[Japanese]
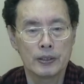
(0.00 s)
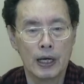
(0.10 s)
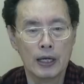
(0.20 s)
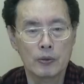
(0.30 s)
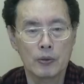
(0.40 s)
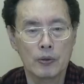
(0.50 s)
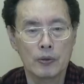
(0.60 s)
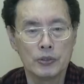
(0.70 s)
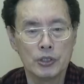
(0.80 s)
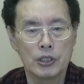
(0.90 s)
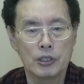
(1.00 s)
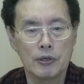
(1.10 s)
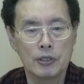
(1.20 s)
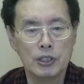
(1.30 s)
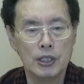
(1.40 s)
あと任
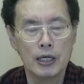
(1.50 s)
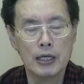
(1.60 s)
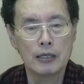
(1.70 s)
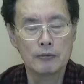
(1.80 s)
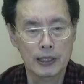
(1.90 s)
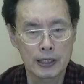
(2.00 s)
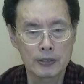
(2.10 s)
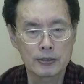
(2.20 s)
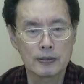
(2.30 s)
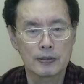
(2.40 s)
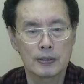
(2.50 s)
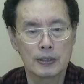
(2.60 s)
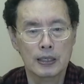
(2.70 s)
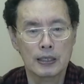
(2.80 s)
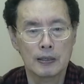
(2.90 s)
期は2年あるわけです
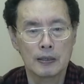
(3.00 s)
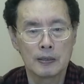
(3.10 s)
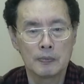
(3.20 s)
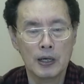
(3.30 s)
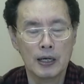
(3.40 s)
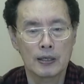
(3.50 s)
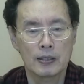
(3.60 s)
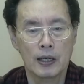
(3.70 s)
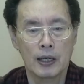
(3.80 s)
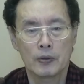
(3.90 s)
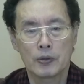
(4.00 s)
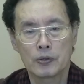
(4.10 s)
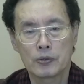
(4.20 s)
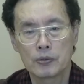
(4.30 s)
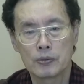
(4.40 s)
だからまああの
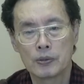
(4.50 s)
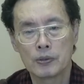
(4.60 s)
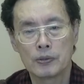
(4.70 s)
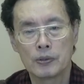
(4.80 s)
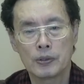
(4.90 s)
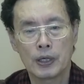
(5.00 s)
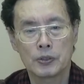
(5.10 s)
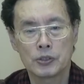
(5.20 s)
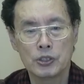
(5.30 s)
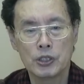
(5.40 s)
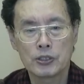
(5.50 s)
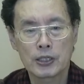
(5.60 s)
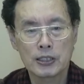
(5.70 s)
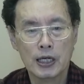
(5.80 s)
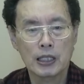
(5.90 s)
あの支持
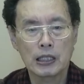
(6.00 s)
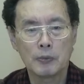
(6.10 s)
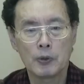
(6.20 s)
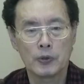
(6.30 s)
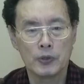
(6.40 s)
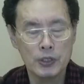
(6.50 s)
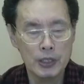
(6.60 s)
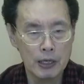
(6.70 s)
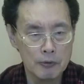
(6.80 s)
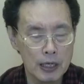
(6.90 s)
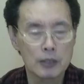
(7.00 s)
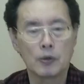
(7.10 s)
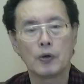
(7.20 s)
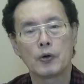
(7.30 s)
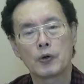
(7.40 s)
率が下がっても2年はあ
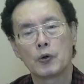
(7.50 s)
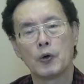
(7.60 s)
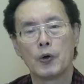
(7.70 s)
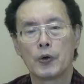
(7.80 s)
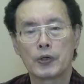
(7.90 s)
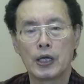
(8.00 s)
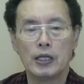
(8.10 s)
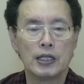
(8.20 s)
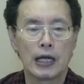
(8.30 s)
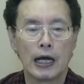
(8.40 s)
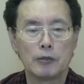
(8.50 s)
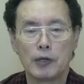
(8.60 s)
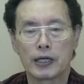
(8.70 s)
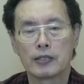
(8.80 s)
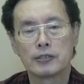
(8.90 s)
とこう権利がある
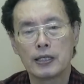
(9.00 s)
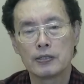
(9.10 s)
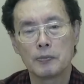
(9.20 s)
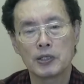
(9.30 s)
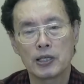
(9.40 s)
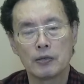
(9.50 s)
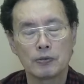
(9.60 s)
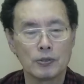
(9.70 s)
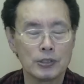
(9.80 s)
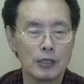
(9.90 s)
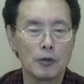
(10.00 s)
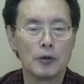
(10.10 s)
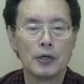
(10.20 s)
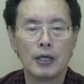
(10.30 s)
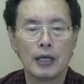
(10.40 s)
わけですね、まあ、政府として
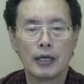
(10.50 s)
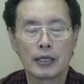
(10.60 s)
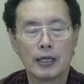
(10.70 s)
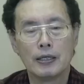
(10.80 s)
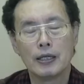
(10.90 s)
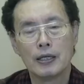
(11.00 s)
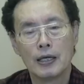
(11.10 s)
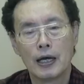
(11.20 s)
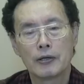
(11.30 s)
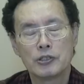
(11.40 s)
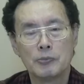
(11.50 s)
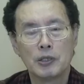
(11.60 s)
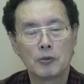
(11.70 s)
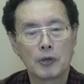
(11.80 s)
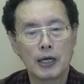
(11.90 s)
の権利あの自
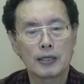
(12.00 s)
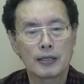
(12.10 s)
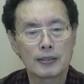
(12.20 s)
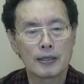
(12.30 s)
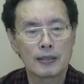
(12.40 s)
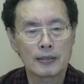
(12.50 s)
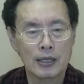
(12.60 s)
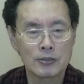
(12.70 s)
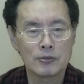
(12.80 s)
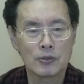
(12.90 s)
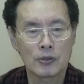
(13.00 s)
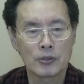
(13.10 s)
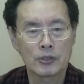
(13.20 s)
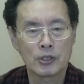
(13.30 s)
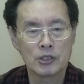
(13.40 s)
民党が多数を
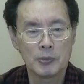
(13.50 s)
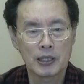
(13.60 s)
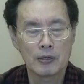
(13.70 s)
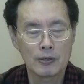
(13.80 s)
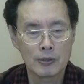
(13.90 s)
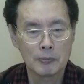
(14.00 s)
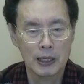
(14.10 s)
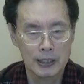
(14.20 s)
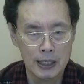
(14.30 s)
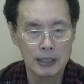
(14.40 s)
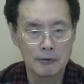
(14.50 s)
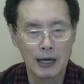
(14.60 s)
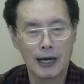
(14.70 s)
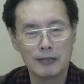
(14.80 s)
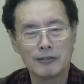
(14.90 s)
占めてる、まあ、権利
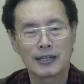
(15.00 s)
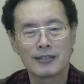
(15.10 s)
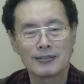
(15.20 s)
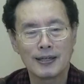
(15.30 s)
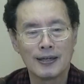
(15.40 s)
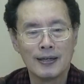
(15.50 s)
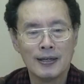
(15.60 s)
はあるわけですね